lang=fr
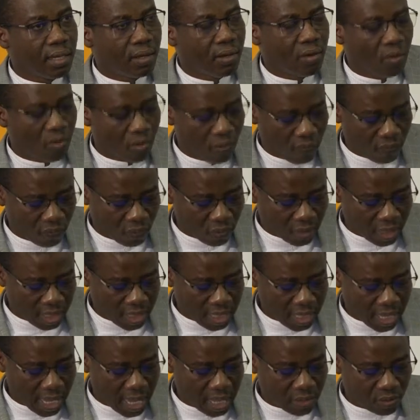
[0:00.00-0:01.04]
au
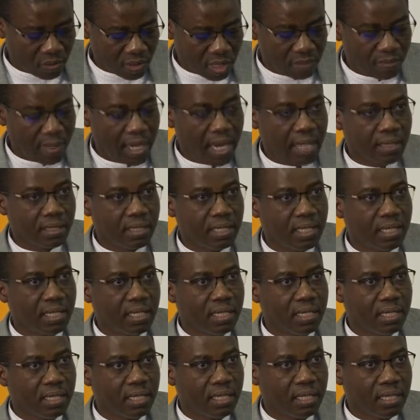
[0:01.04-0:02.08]
volet assurance maladie
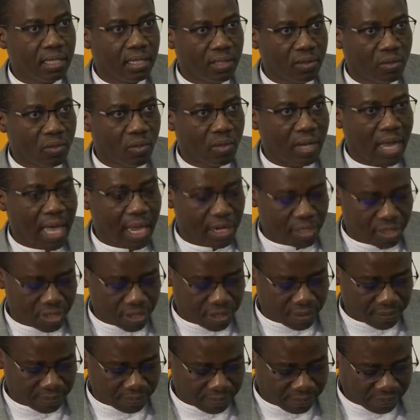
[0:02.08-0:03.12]
de l'Arche.
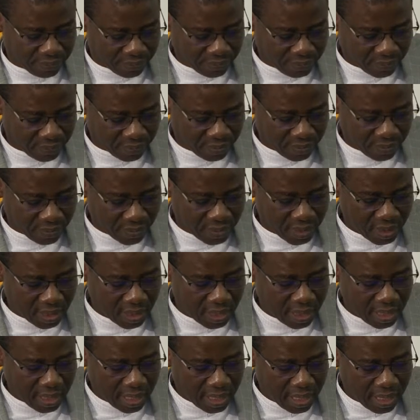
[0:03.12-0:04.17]

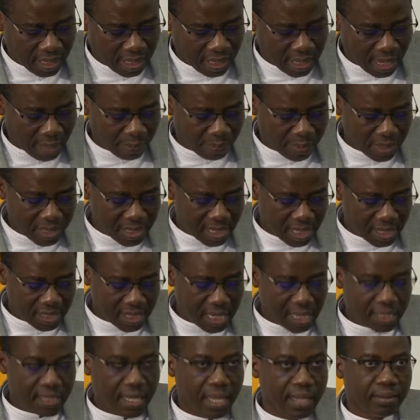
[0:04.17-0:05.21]
La prise en
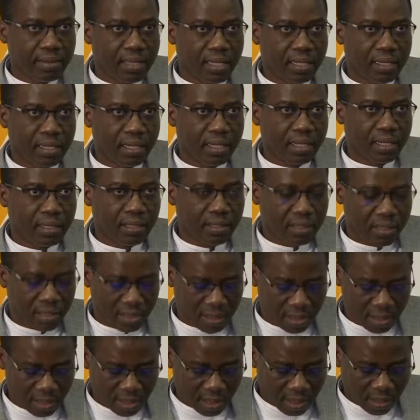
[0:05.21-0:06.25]
charge intégrée,
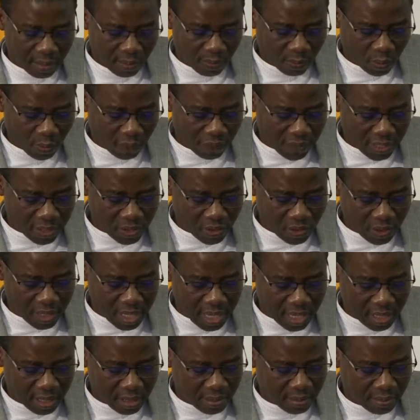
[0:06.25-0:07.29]

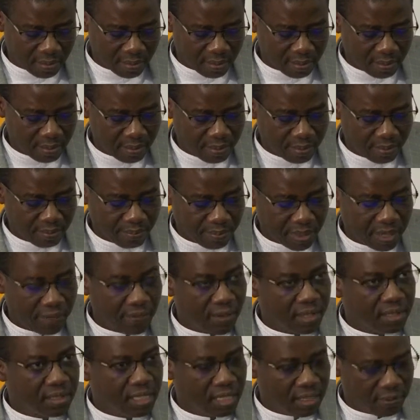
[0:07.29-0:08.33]
professionnelle,
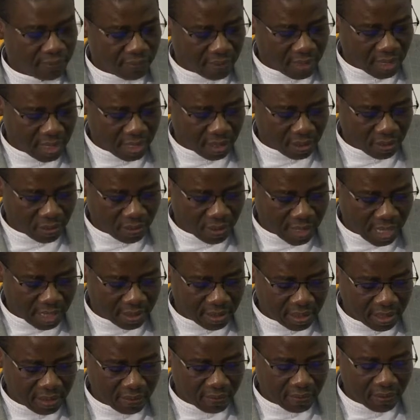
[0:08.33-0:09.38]
préventive et
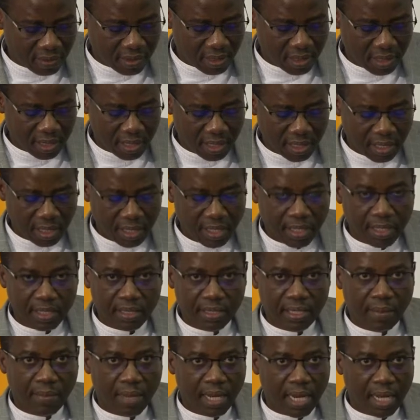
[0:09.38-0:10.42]
curative
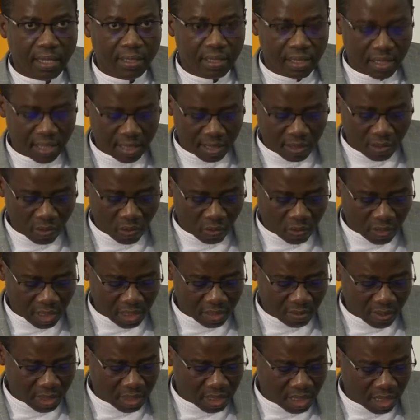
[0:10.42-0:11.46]
des maladies non
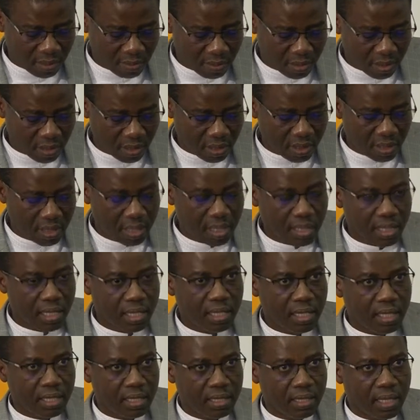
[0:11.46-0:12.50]
transmissibles
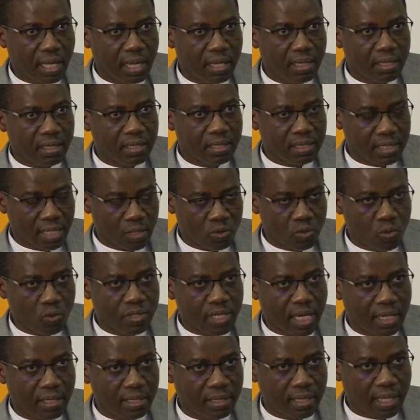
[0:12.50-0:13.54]
dans cinq zones
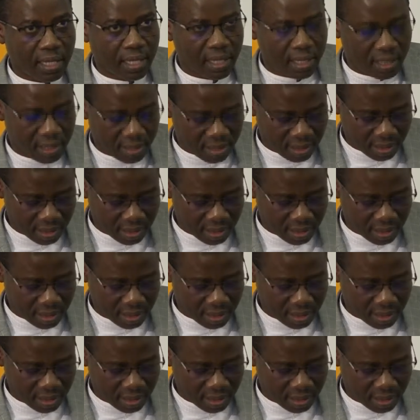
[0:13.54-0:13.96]
sanitaires.